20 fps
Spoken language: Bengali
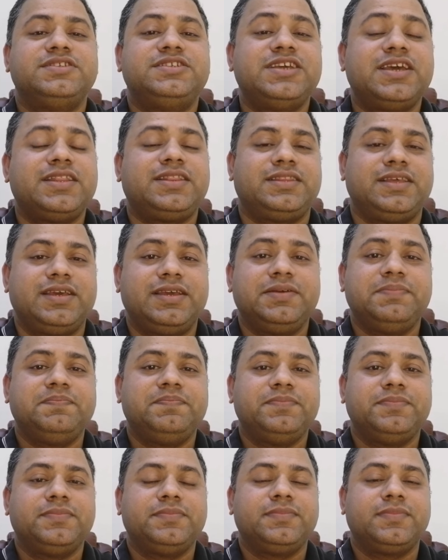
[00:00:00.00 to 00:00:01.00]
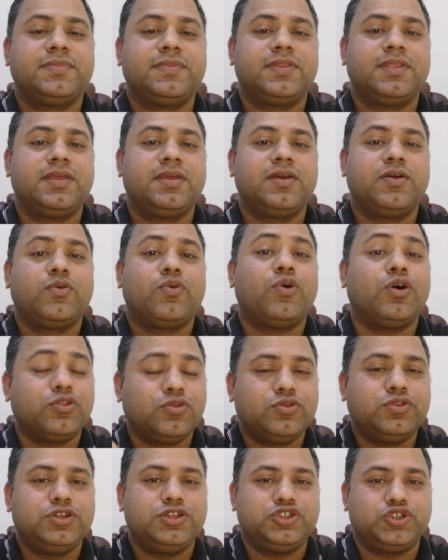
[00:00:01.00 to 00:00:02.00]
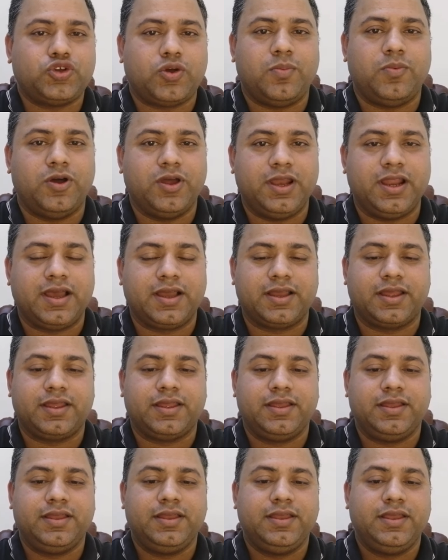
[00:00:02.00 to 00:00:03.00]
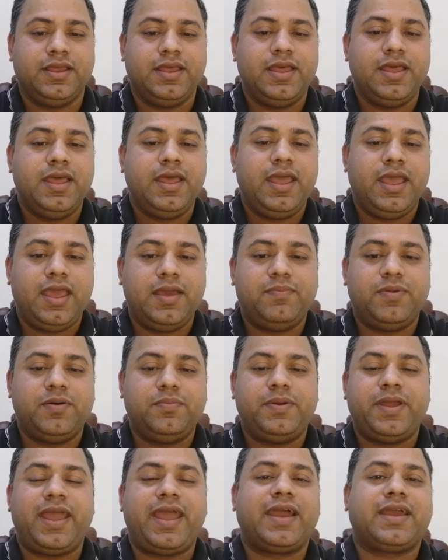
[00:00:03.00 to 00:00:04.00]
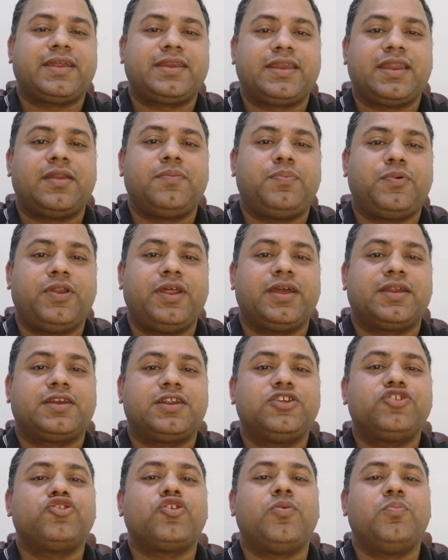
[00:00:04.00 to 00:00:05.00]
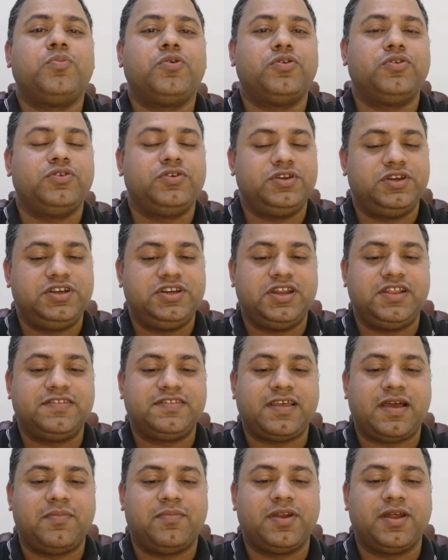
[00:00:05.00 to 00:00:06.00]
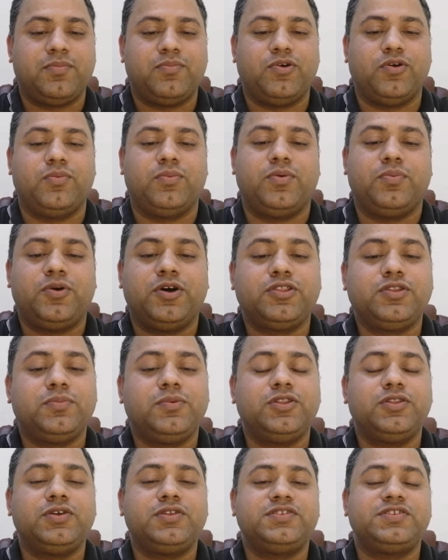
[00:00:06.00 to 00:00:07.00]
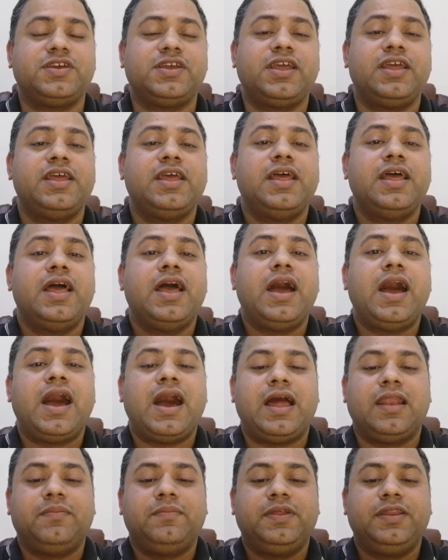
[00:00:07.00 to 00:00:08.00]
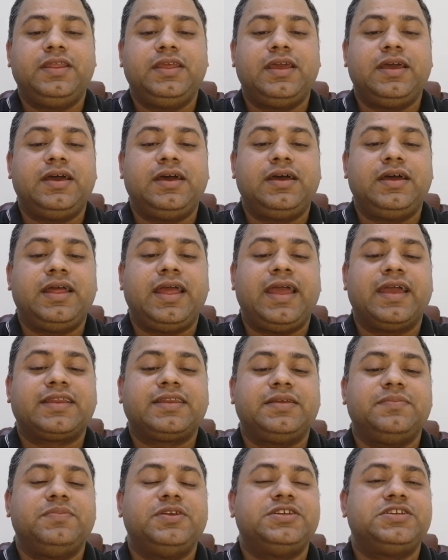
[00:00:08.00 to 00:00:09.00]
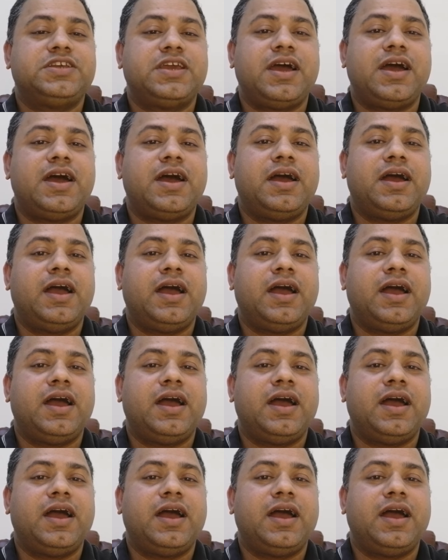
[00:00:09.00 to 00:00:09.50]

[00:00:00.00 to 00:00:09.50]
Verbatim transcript: যেতে কতদিন সময় লাগে এভাবে একটার পর একটা সম্পূর্ণ ডিটেলস আমরা বলবো প্রথমত হচ্ছে আলবেনিয়া একটি ভিসা